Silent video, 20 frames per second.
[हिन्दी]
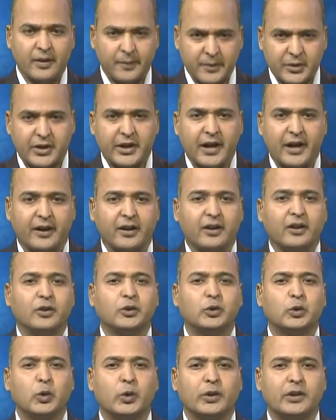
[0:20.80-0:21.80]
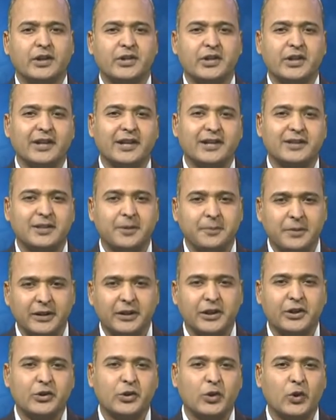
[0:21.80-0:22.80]
नमस्कार दूरदर्शन के सभी
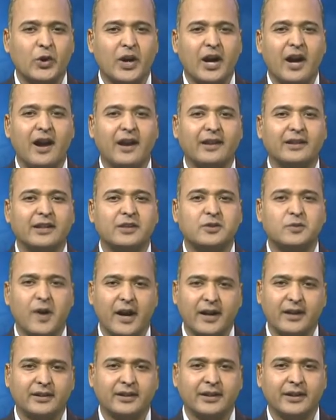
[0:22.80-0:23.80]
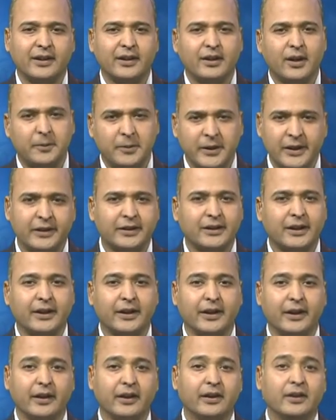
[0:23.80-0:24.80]
दर्शकों का हार्दिक स्वागत है अभिनंदन
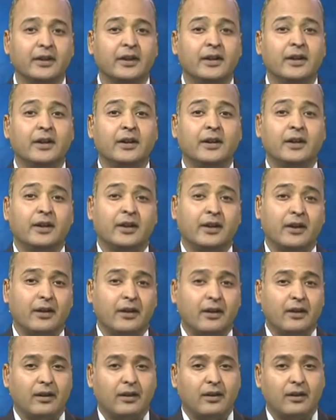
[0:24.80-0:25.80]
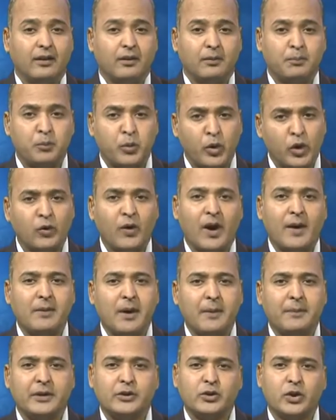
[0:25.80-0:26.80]
है
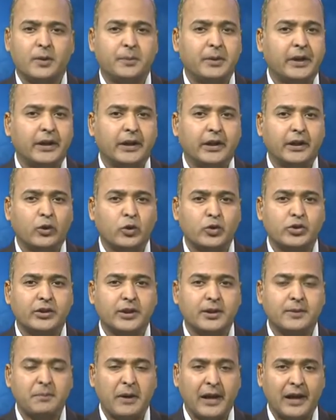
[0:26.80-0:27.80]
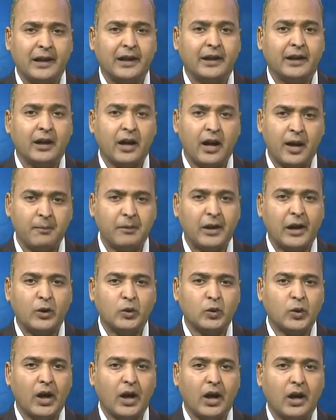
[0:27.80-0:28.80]
पुलवामा में जो अभी कुछ दिन पहले हमला
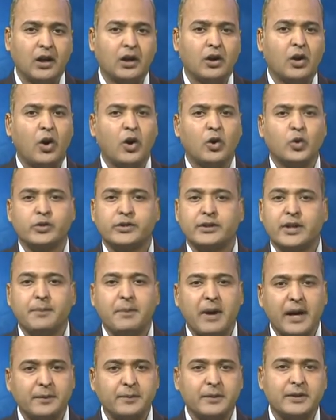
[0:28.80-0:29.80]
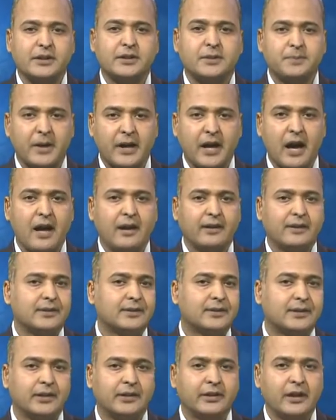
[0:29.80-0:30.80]
हुआ और उसके बाद में जिस प्रकार की
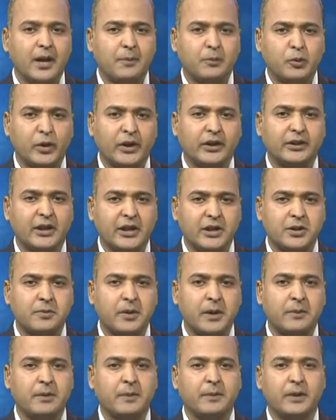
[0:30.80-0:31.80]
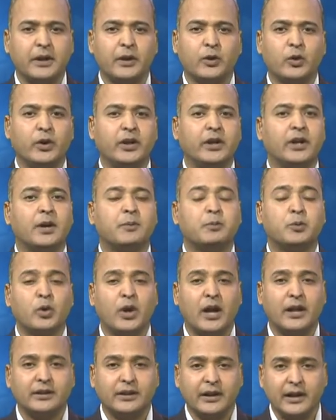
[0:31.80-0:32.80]
स्थितियां पूरे देश भर में बनी हुई हैं
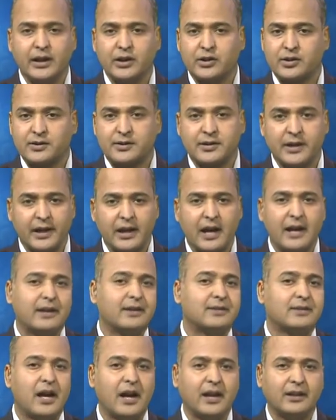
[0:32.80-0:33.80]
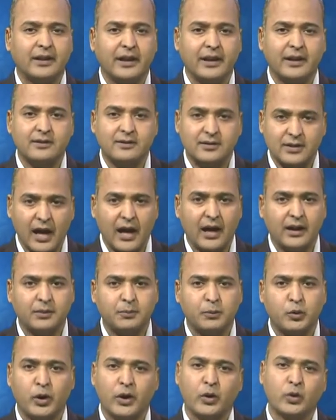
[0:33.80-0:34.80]
पूरा देश सेना के साथ एक साथ
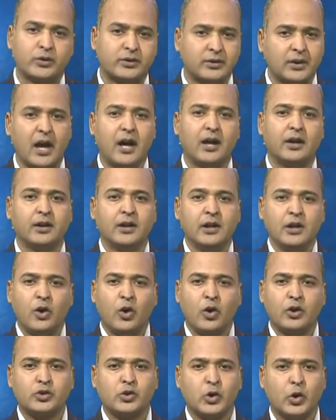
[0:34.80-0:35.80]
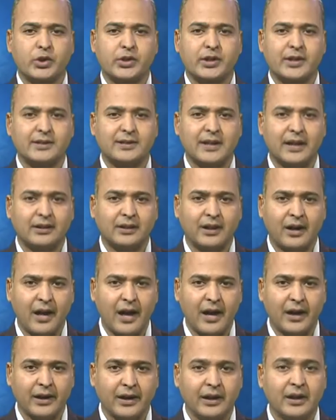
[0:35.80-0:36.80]
पूरे उत्साह और जोश के साथ
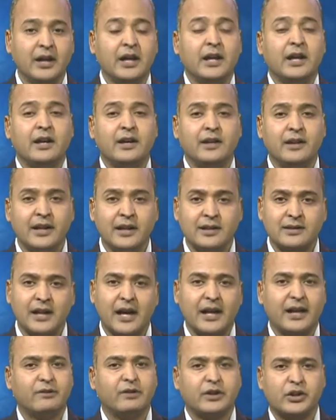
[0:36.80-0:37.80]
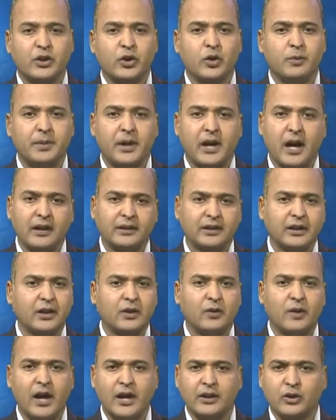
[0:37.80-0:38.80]
खड़ा है इन्हीं सारे विषयों पर
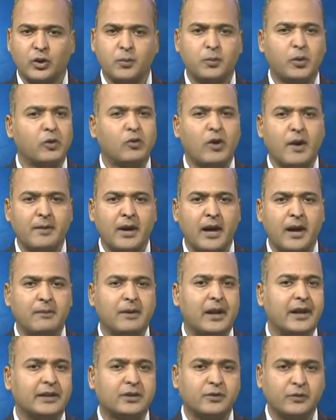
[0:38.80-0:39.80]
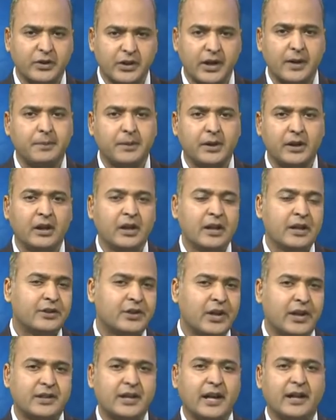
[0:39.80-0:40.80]
आतंकवाद और पुलवामा हमला इस विषय पर
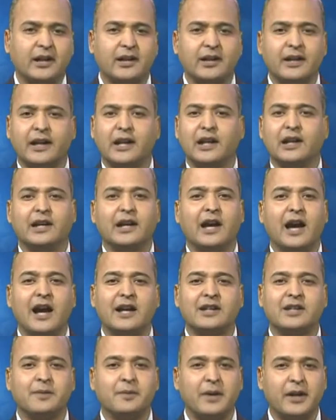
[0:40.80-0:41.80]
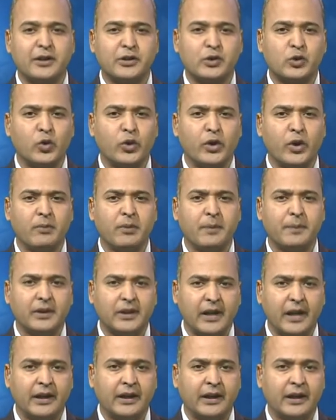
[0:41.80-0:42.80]
चर्चा करने के लिए आज हमारे स्टूडियो में
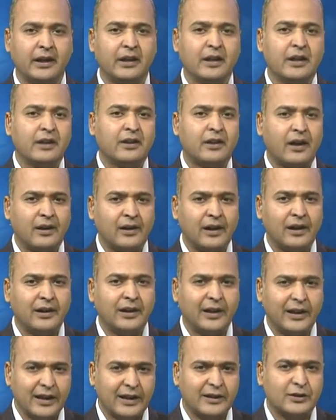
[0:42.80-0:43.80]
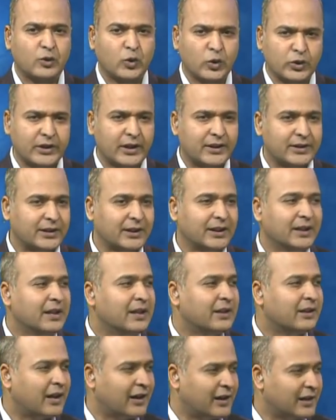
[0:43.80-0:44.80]
पधारे हैं कर्नल डी एस गुर्जर जी
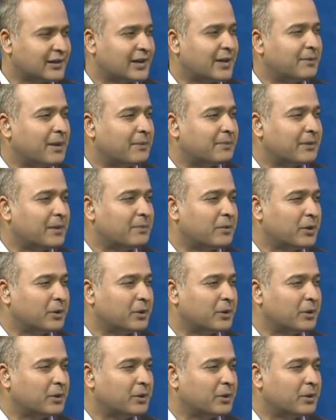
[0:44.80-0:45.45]
कर्नल साहब आपका